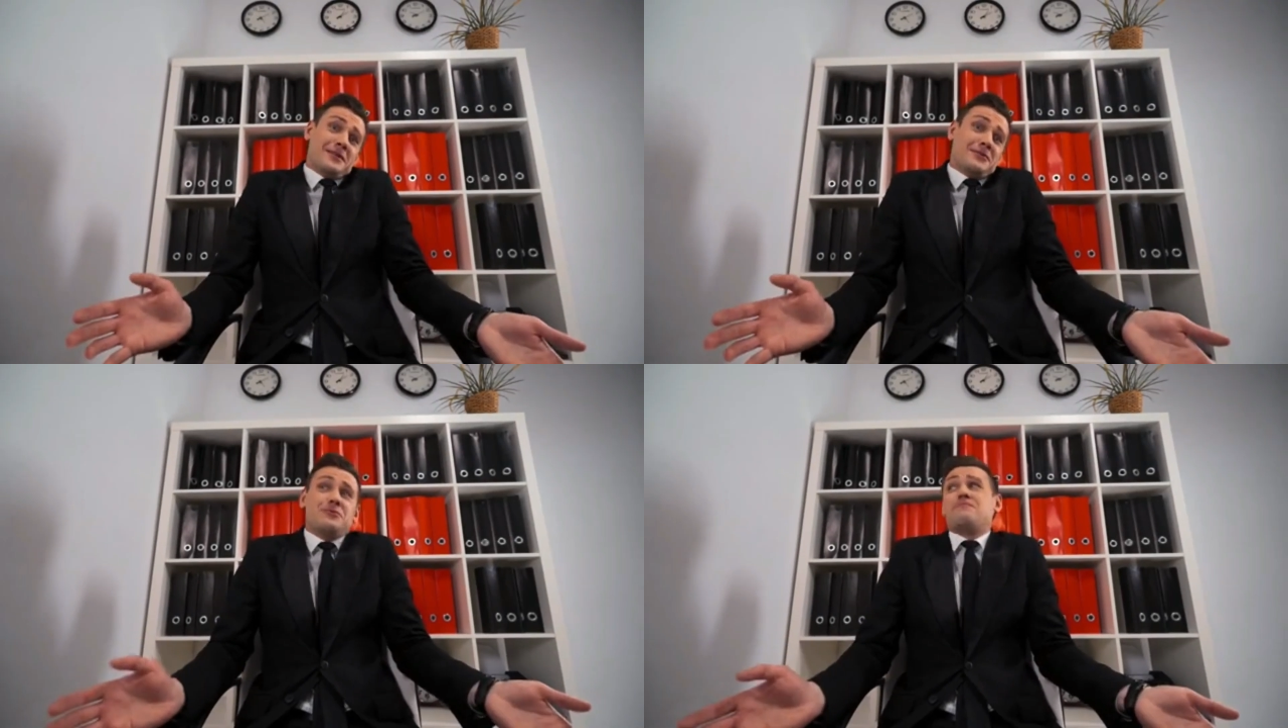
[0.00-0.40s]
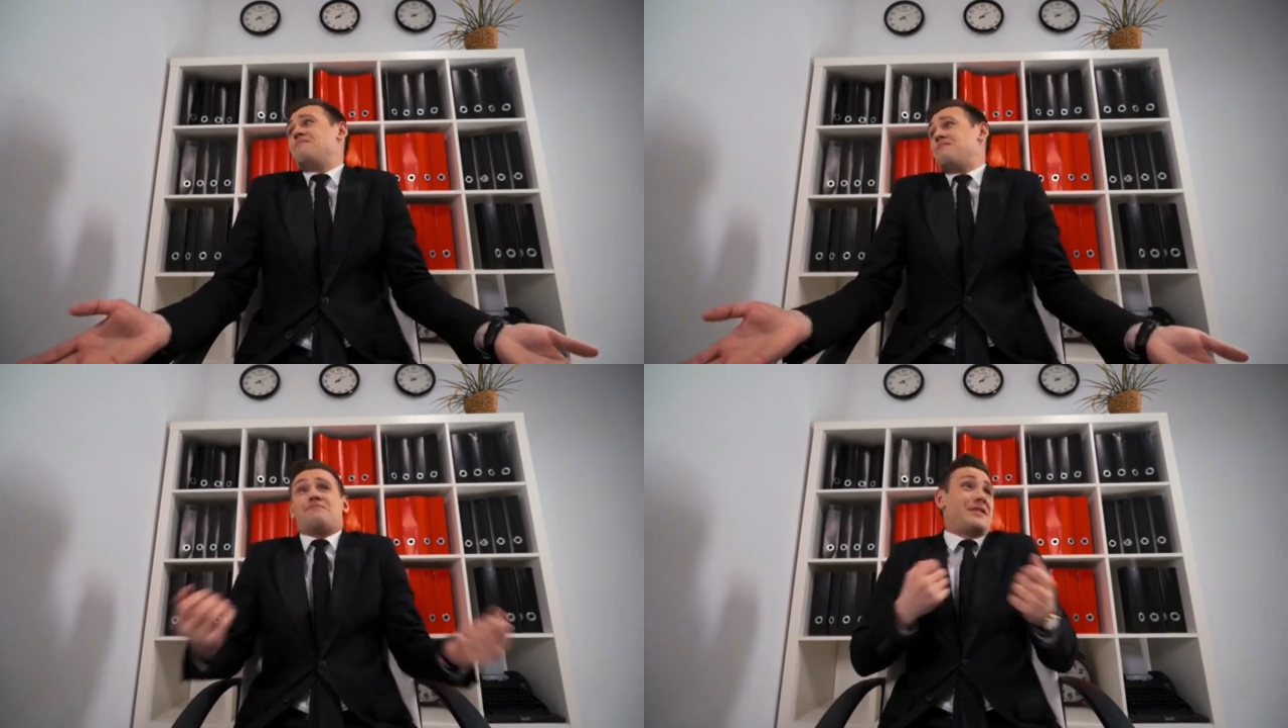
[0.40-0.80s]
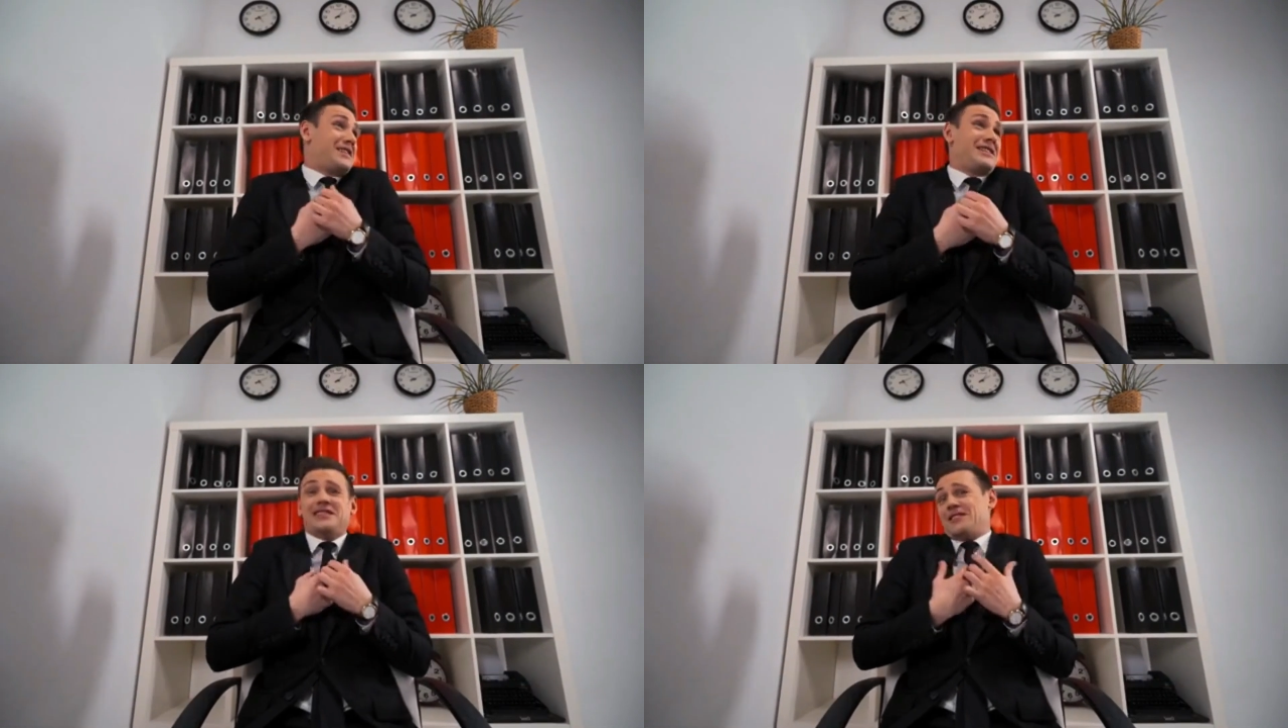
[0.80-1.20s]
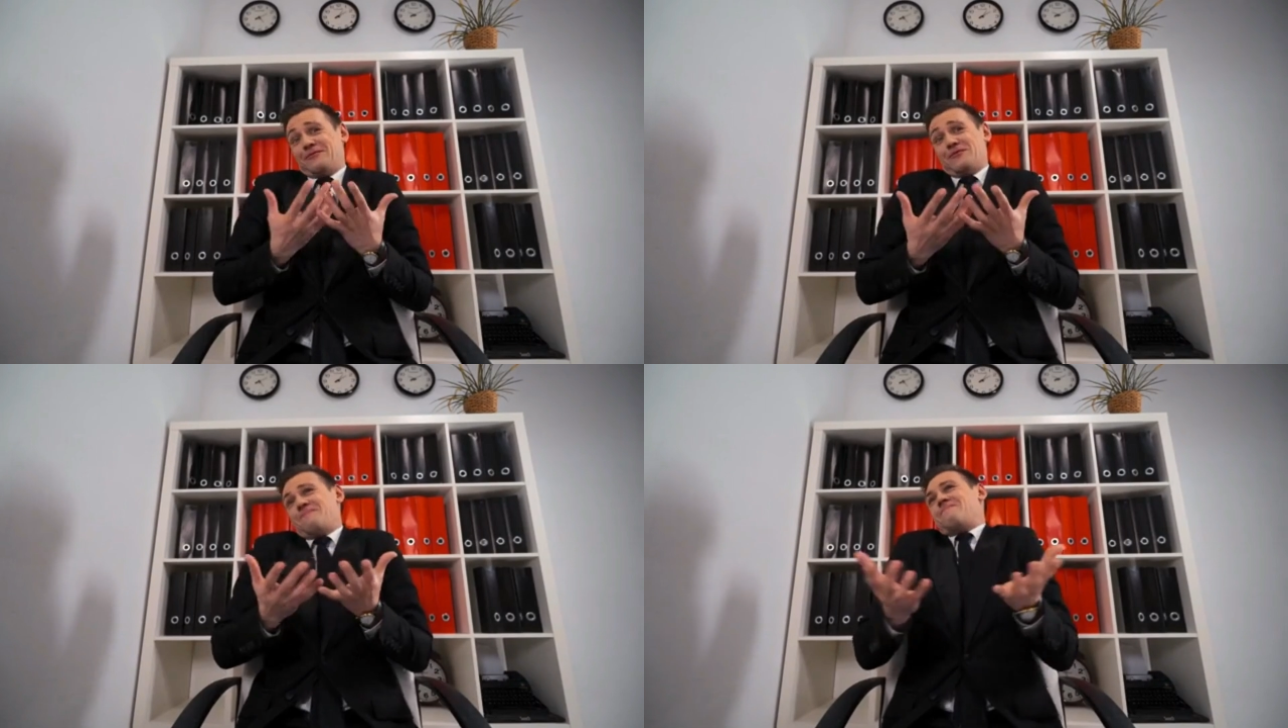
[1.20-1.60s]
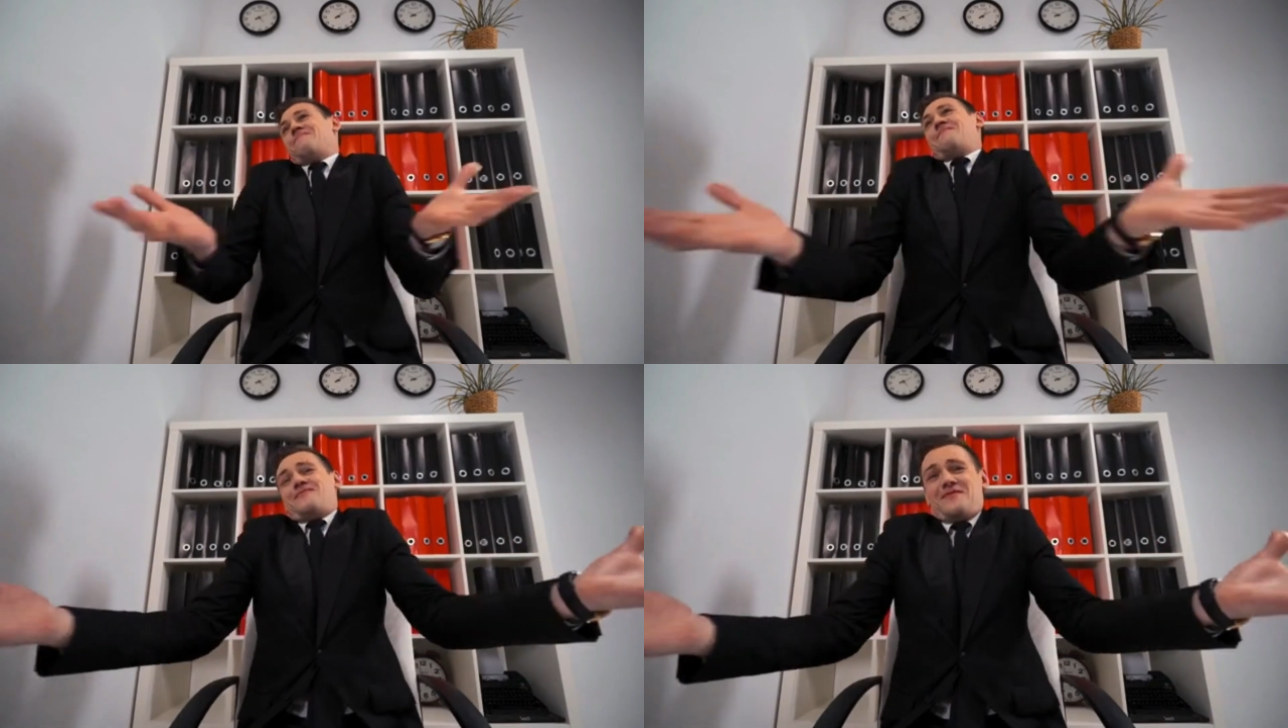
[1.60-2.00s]
ils présentent des excuses,
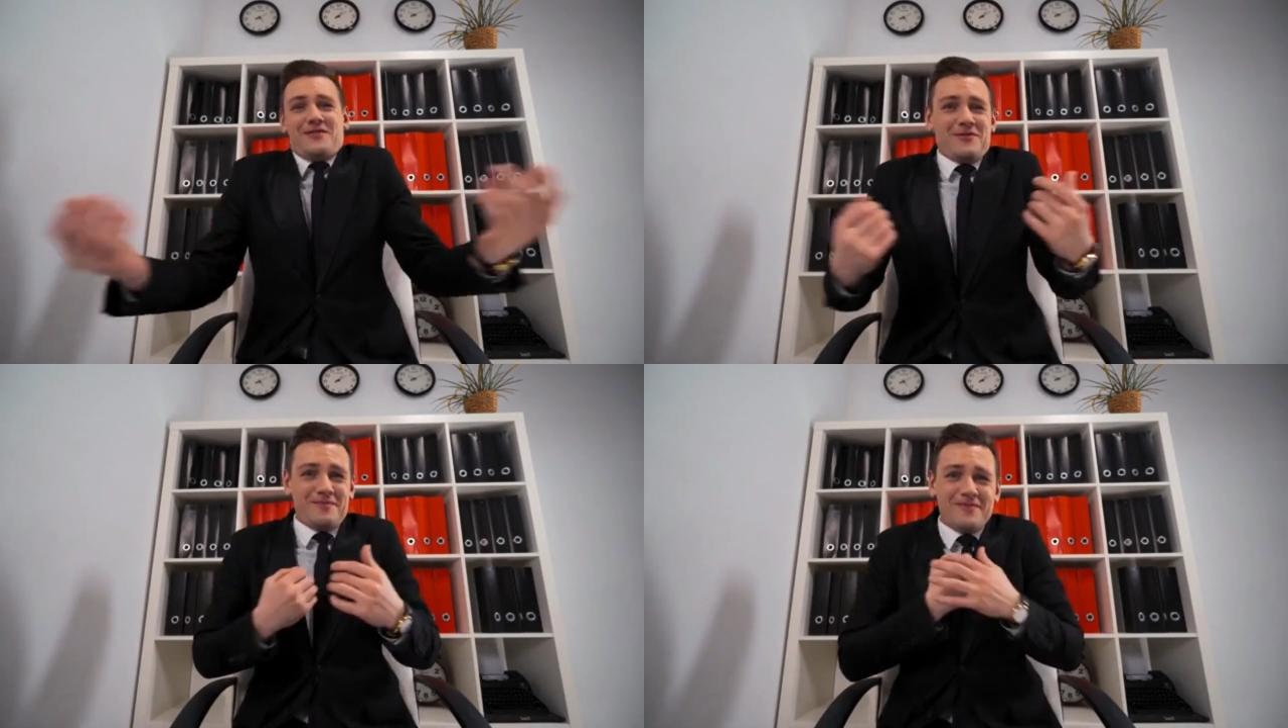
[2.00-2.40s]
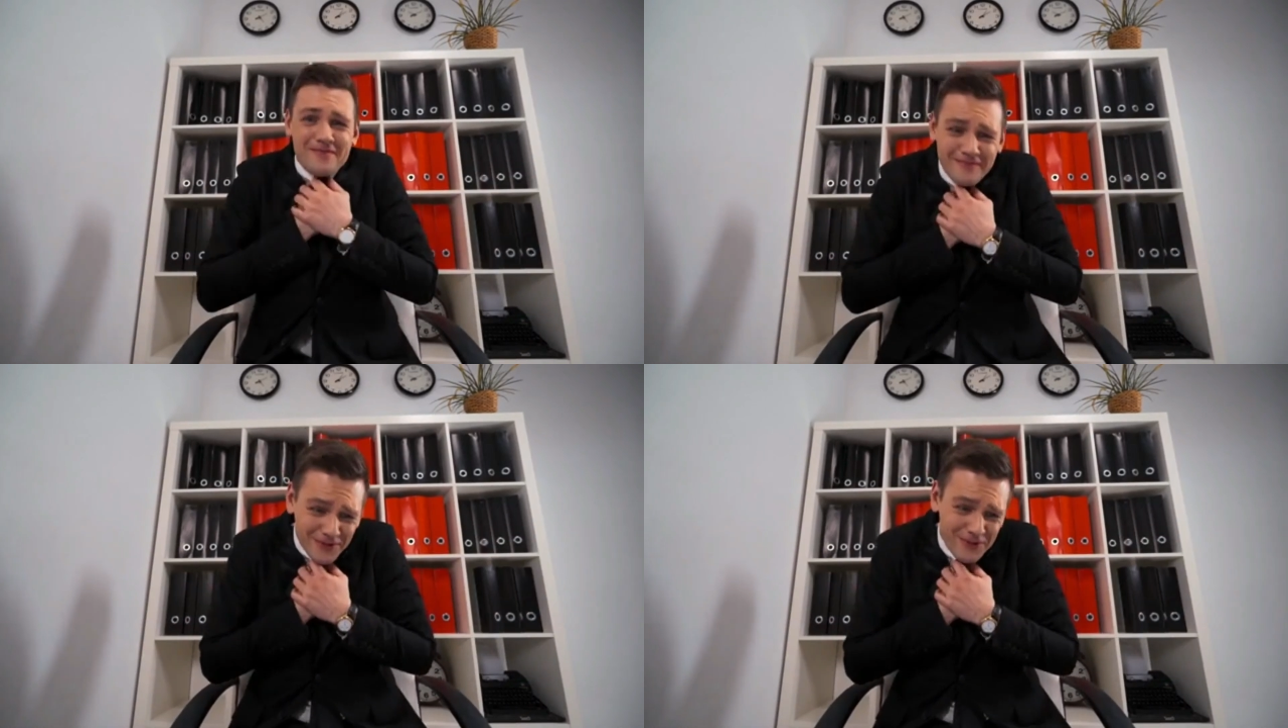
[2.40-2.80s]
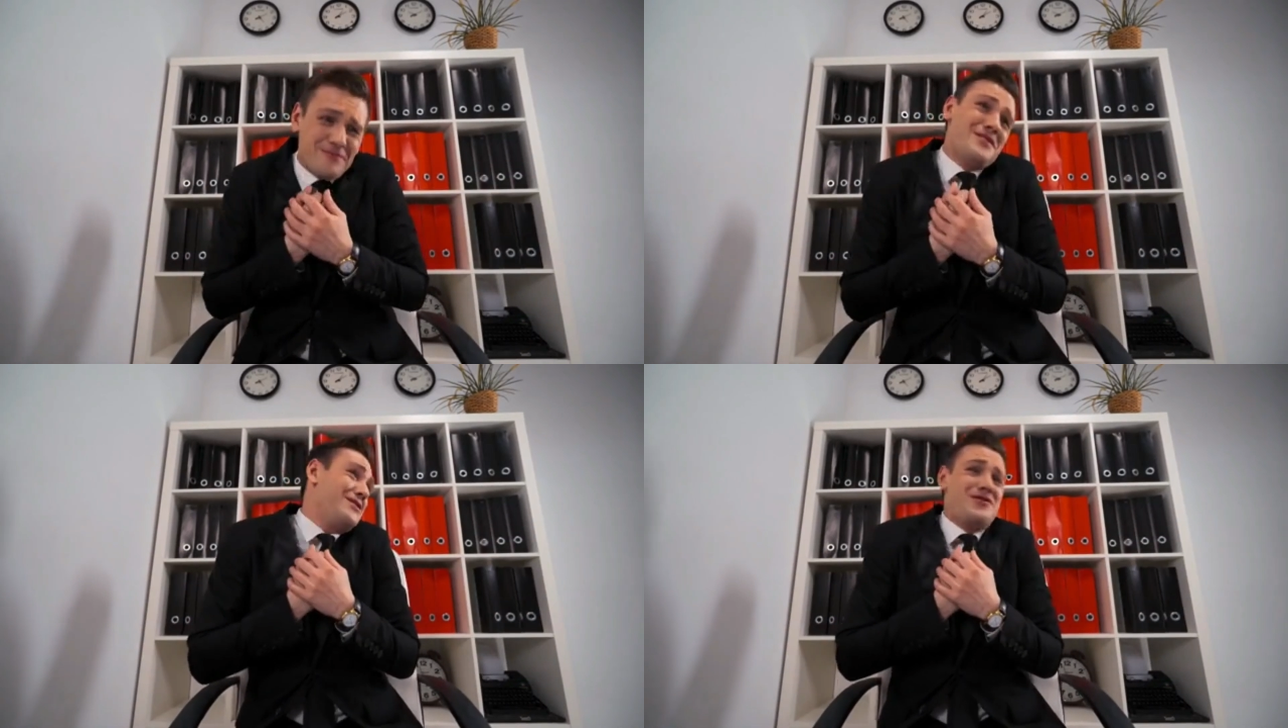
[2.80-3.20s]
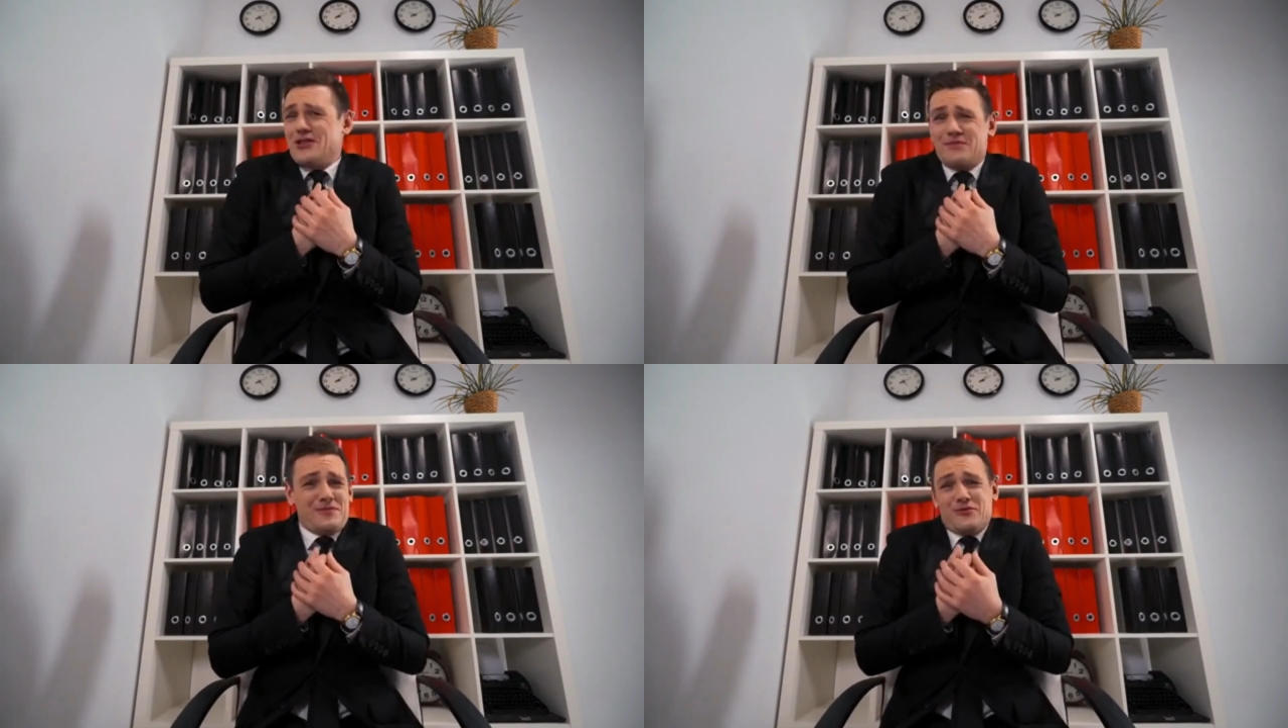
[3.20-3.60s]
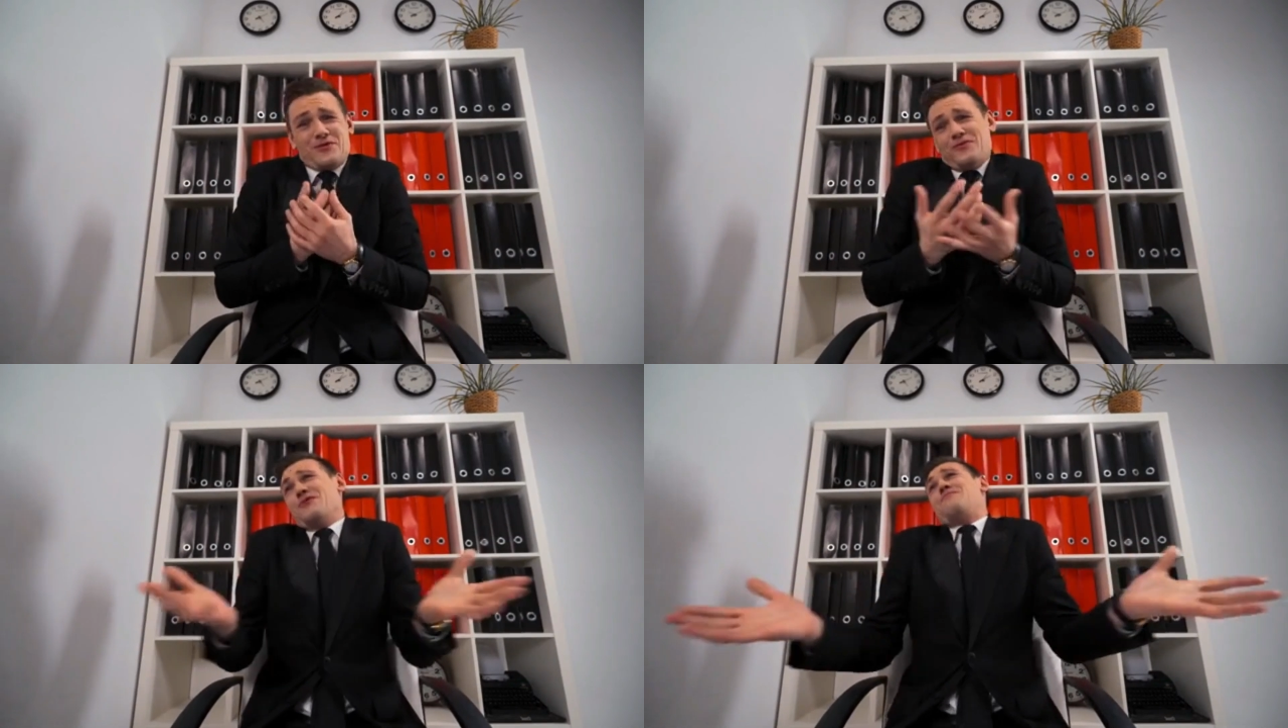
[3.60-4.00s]
c'est qu'ils y ont été forcés et n'ont pas
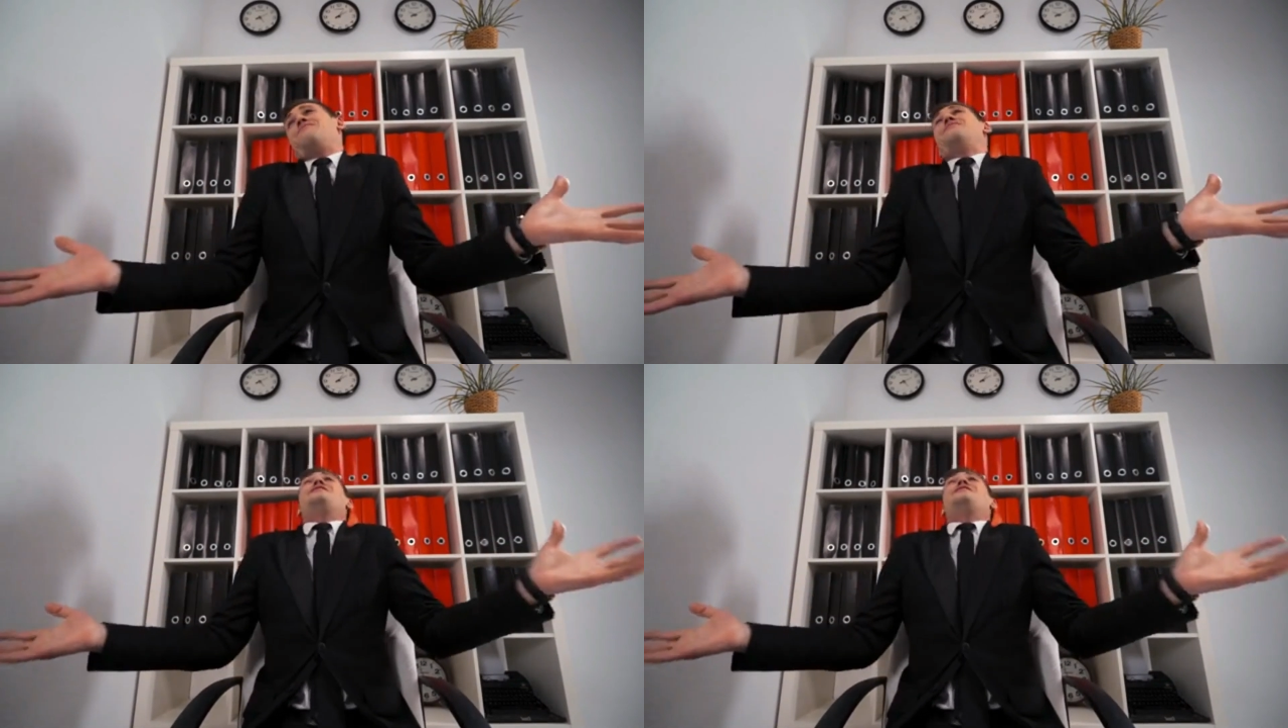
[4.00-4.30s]
d'autre choix.